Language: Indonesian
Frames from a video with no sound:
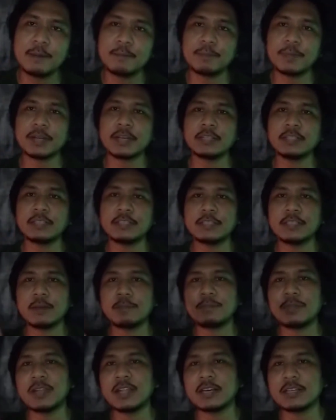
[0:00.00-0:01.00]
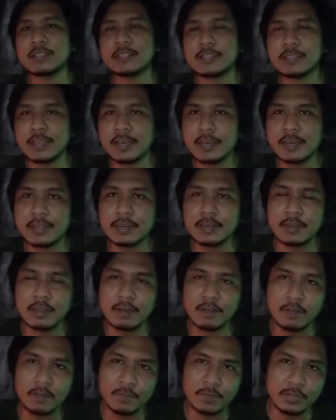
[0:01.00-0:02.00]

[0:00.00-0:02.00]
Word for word: Makanya dia belajar uh,